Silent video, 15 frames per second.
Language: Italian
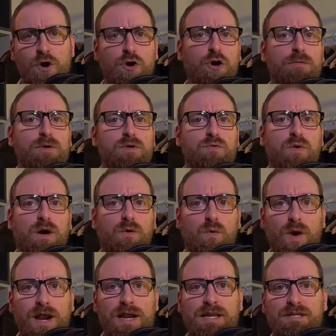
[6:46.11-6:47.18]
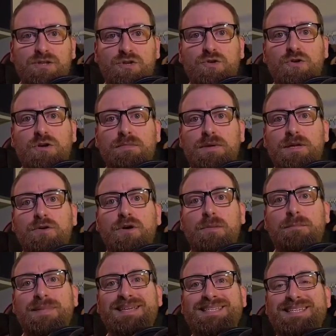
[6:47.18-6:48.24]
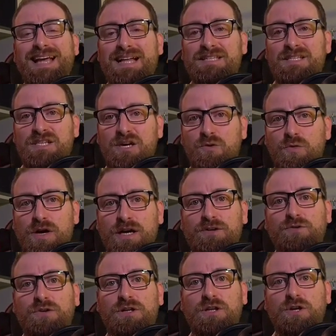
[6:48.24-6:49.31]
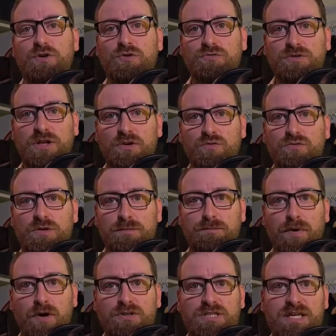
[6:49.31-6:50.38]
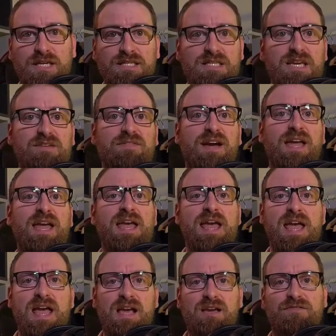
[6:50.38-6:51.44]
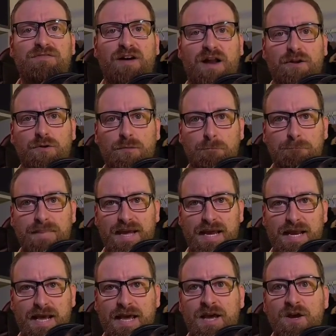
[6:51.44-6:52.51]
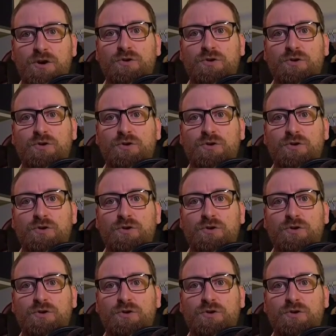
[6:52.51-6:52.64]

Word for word: Comunque quelli sono i migliori messaggi che un creatore di contenuti possa ricevere e che fanno bene,